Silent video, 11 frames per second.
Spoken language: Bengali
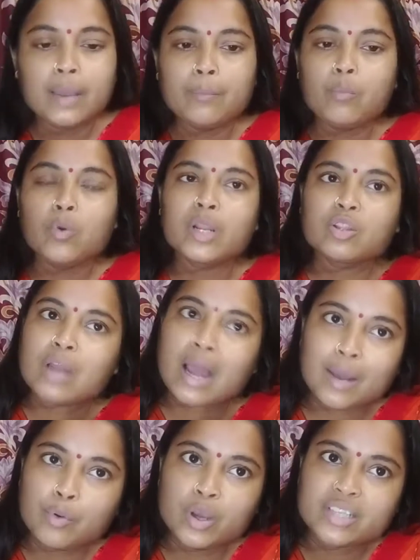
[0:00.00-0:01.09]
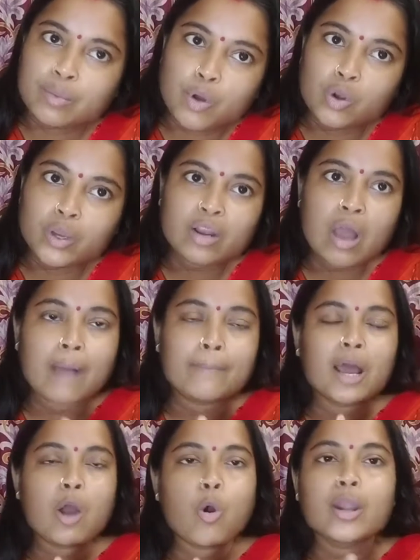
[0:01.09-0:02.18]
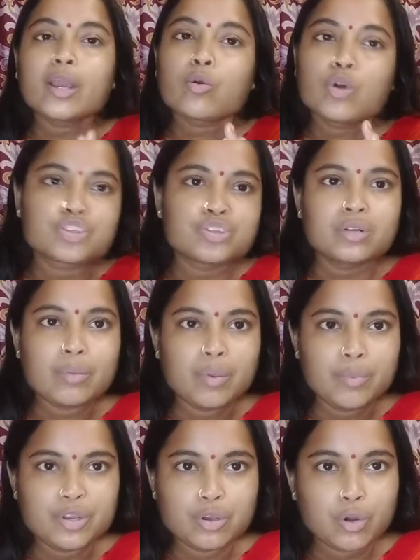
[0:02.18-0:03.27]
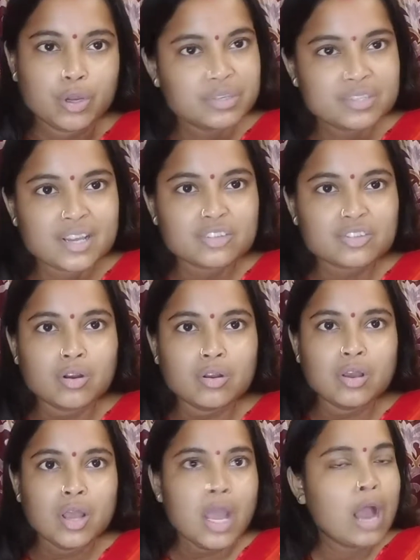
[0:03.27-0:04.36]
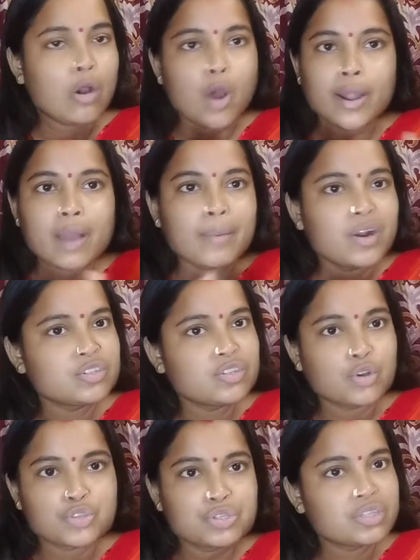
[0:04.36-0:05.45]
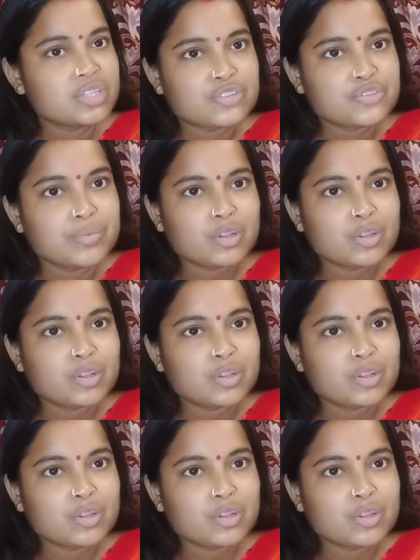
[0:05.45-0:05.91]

মনটা তো খারাপ হয়ে যায় বলো কেন আমরা অনেক কষ্ট করে আমি ভিডিও করি বিশ্বাস করো ঘরে আমার হচ্ছে অসুস্থ শাশুড়ি মা